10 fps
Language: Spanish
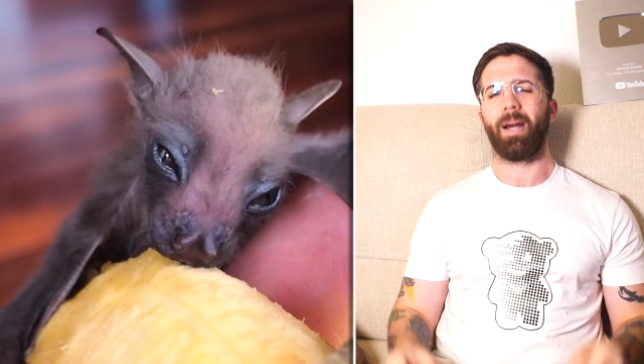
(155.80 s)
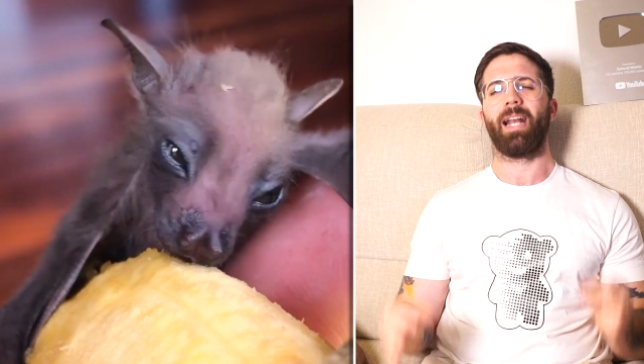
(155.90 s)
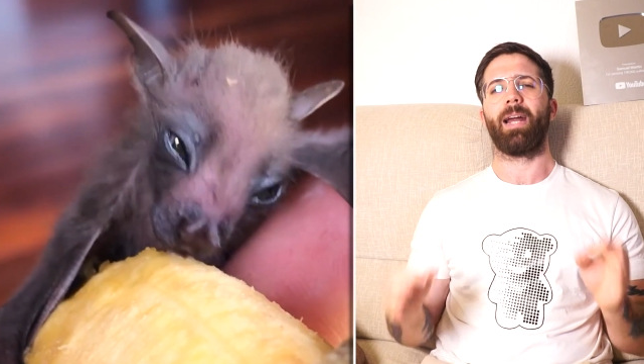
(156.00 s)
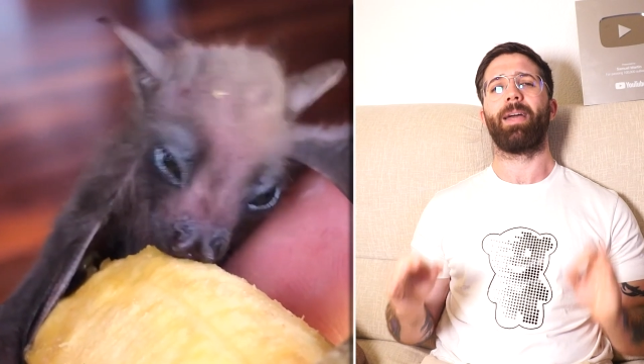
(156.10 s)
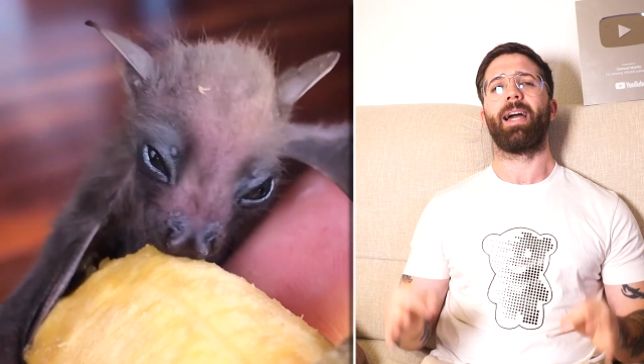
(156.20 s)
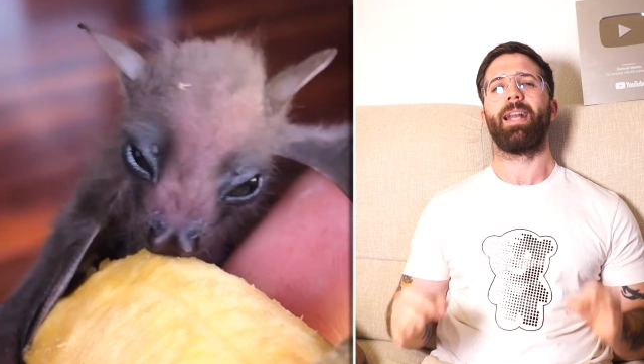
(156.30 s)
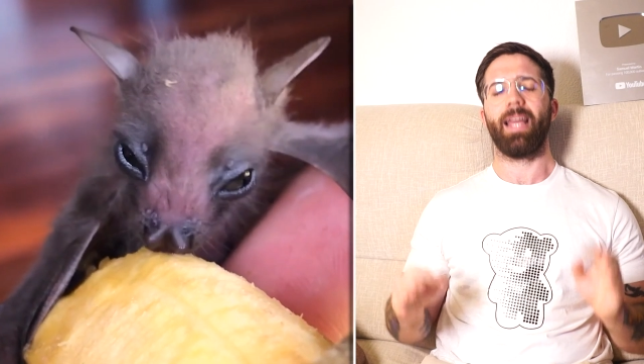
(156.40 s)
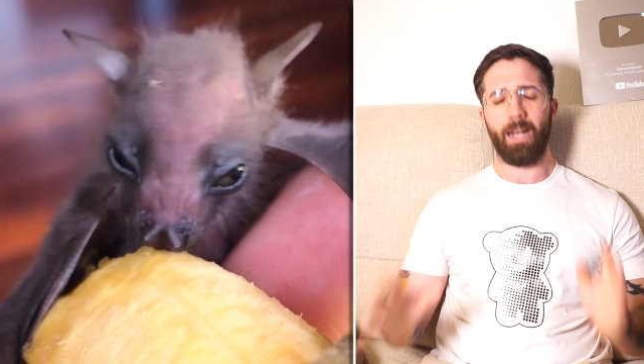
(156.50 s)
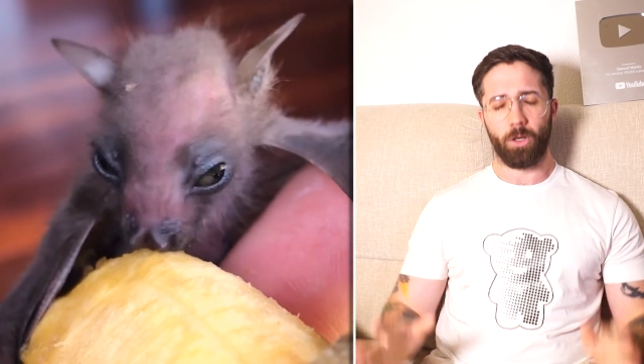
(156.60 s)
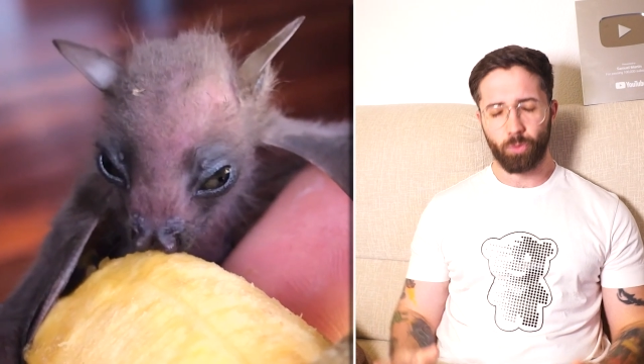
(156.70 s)
para navegar
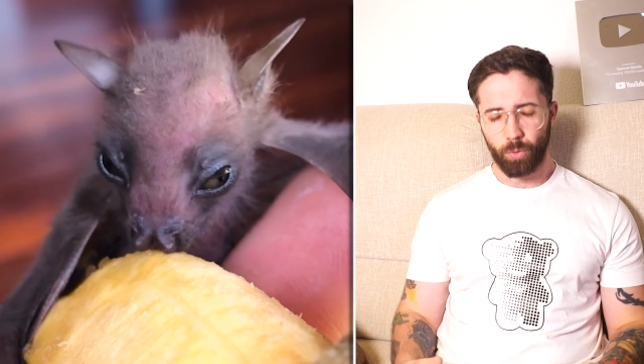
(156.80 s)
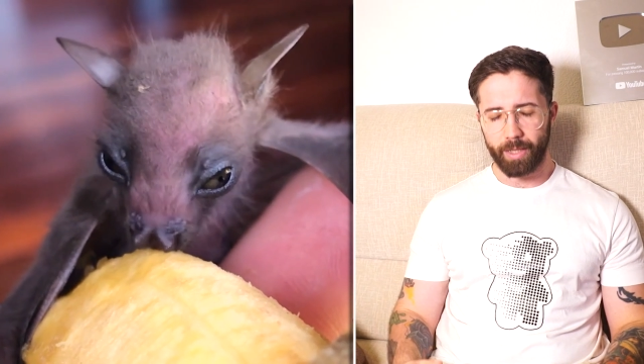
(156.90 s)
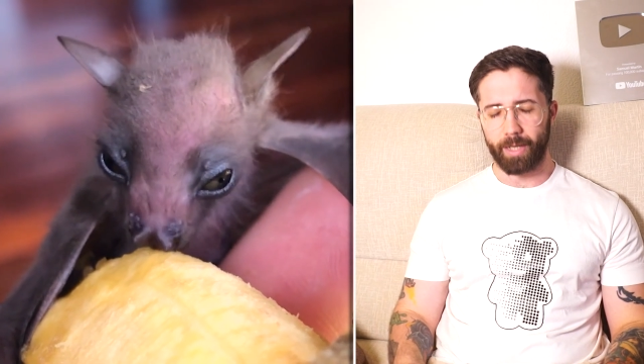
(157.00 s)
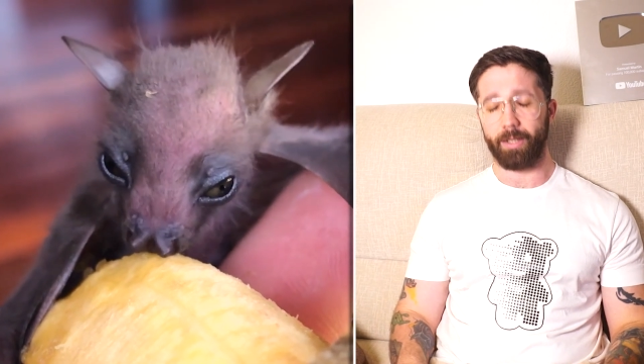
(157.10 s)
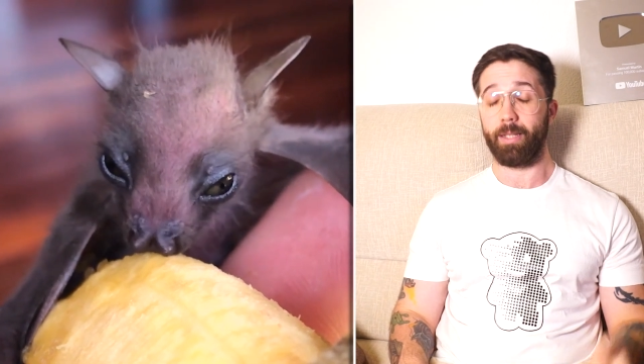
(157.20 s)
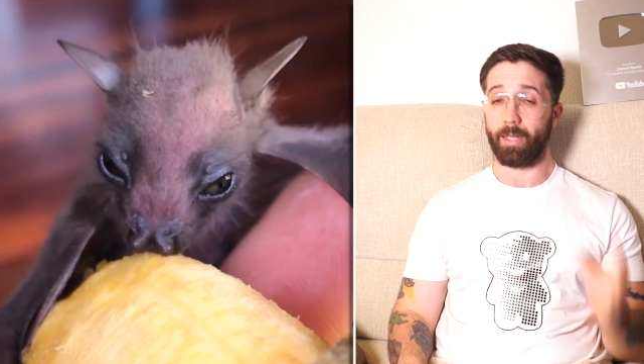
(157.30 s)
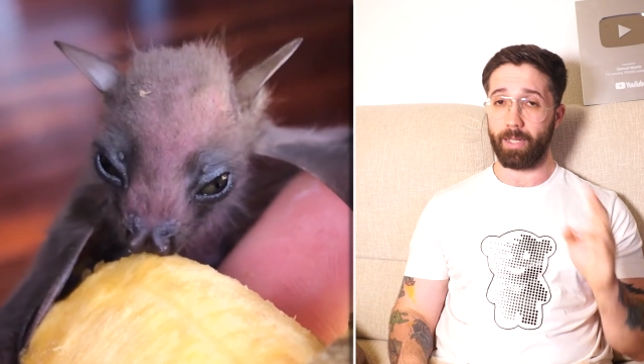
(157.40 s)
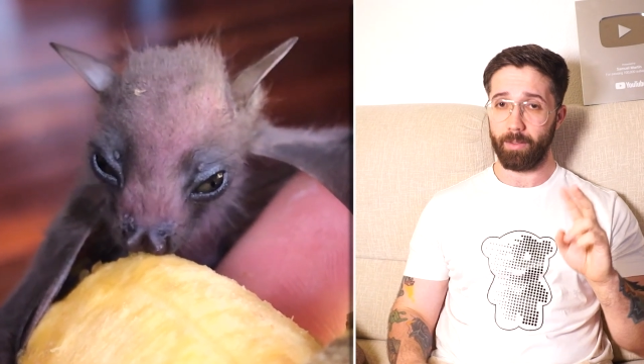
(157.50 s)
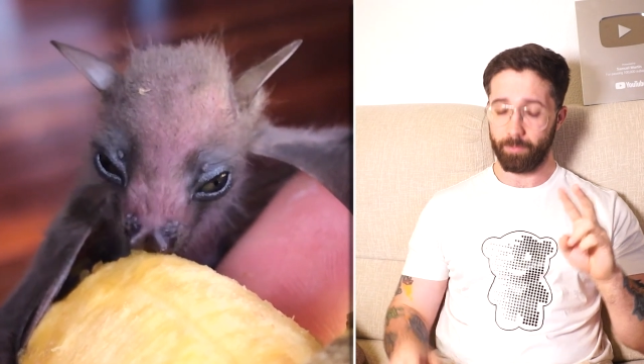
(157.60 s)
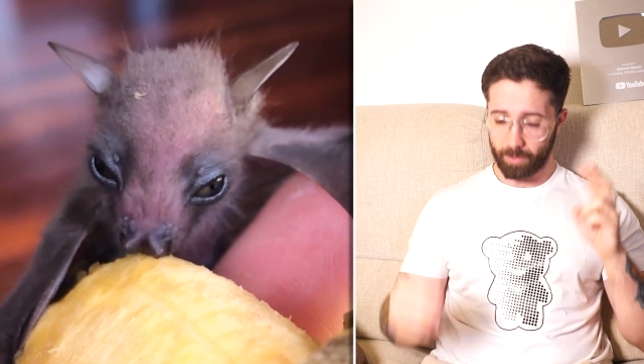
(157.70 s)
en la oscuridad. Y
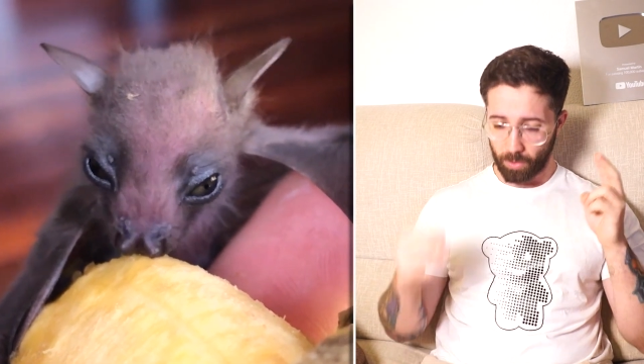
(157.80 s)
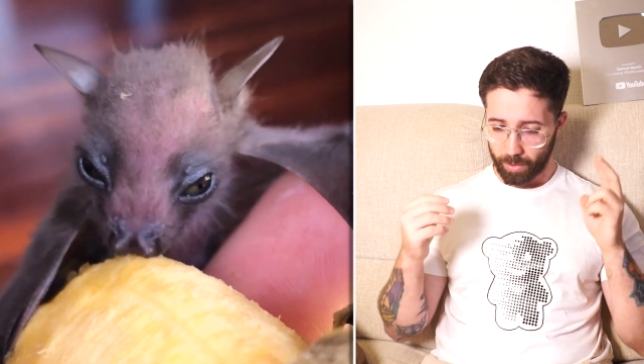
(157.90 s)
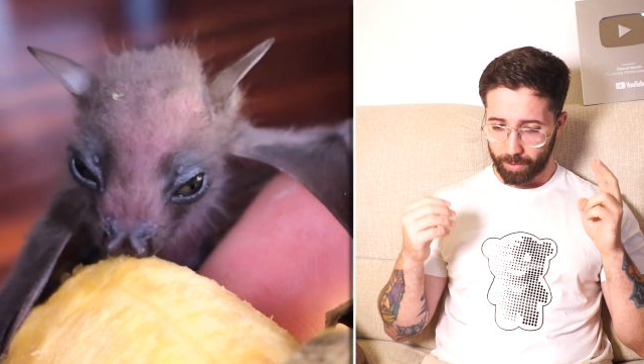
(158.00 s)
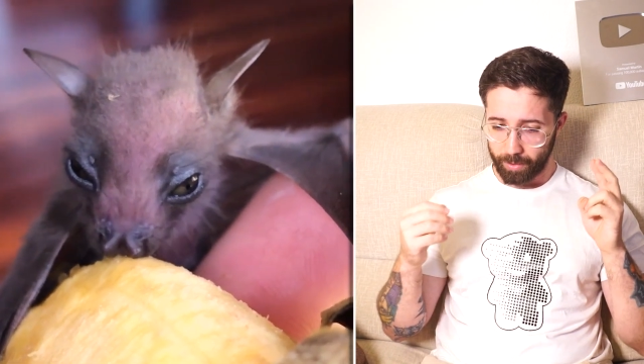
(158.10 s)
aquí tengo que